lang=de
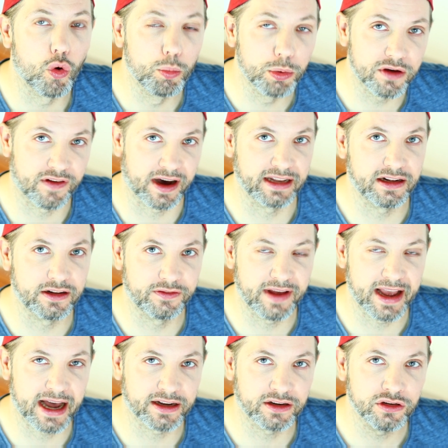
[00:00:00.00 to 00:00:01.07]
umgewandelt
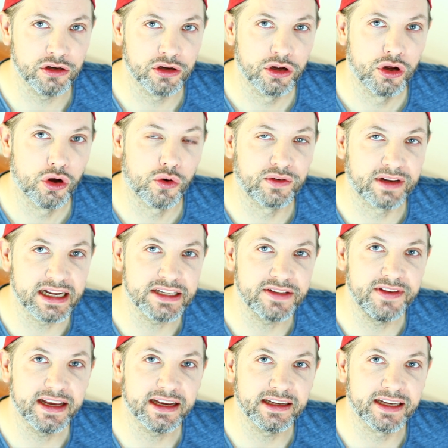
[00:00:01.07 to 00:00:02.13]
werden und
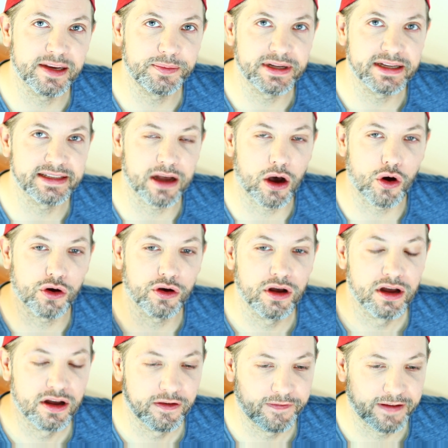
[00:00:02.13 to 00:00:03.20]
deswegen gibt es auch
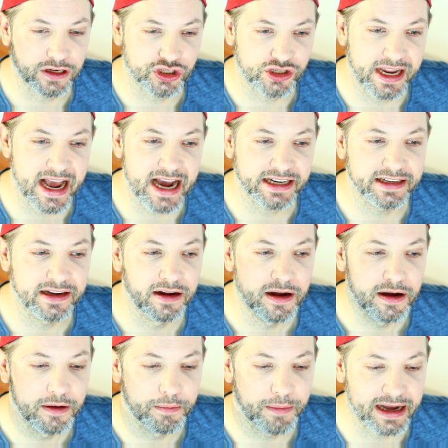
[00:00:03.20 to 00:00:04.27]
verstärkt
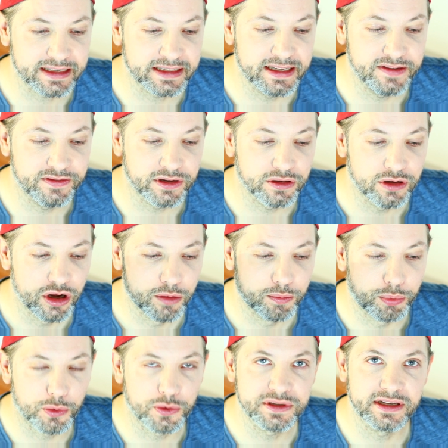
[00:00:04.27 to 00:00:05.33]
massive
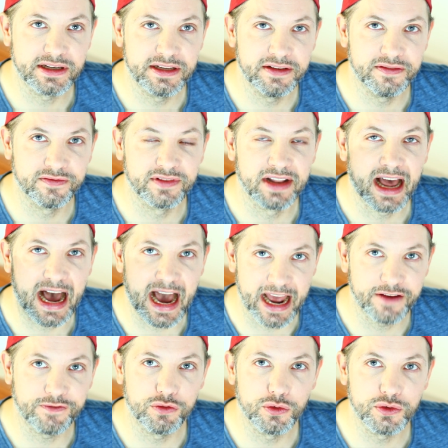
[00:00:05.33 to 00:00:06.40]
positiven
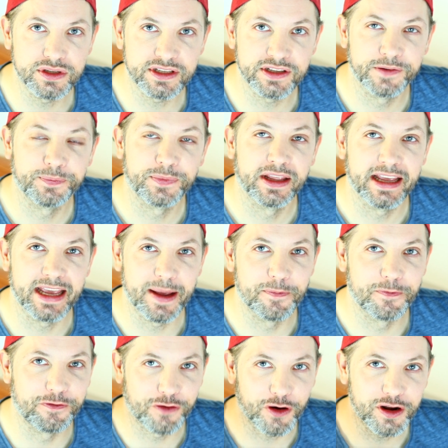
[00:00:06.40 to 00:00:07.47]
Einfluss
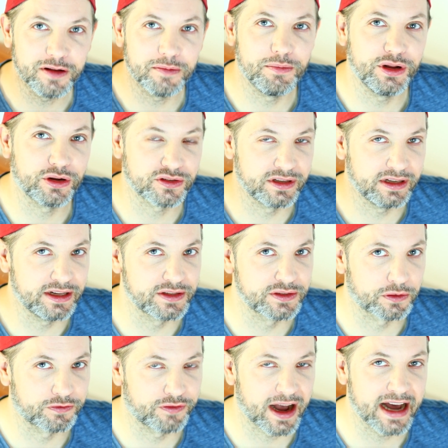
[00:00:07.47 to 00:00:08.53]
eben von
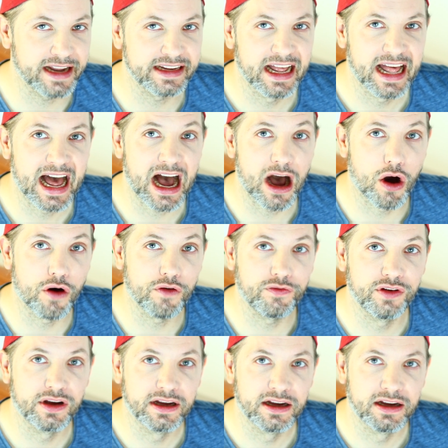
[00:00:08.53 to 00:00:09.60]
Minoxidilsulfat
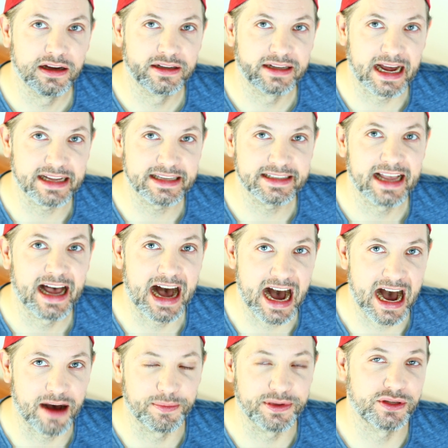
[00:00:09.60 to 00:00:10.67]
auf das
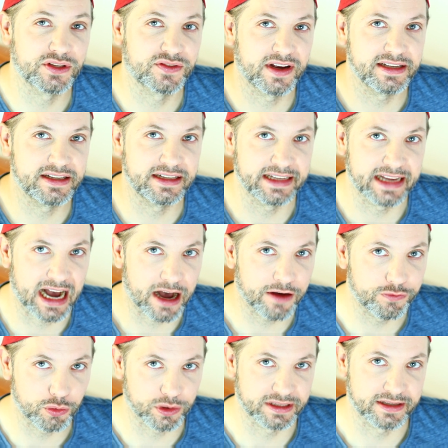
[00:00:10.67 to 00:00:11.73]
Haar bzw. die
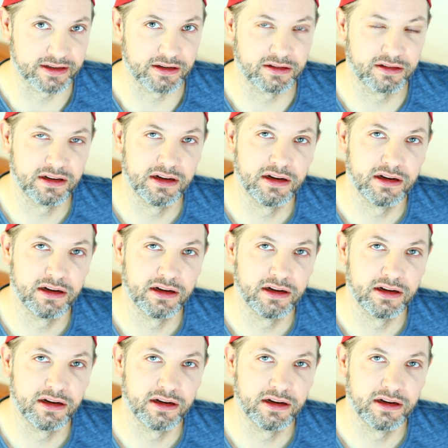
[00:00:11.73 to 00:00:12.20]
Haarwurzel.